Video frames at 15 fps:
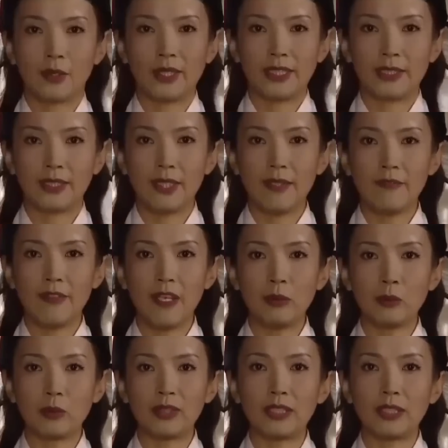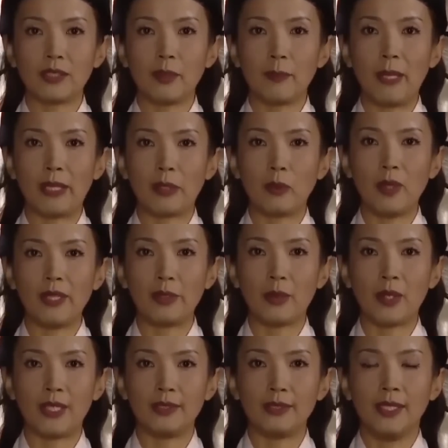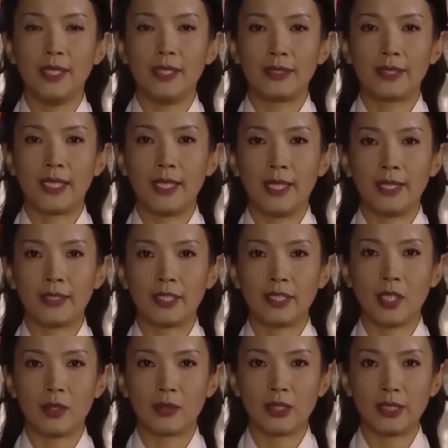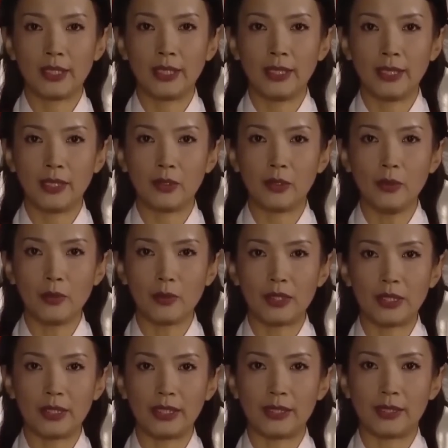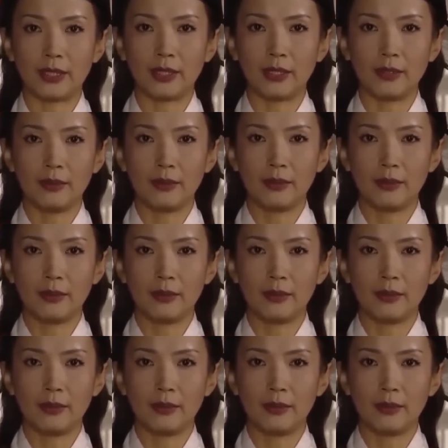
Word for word: 所以三番五次的派官员晓之以理，动之以情。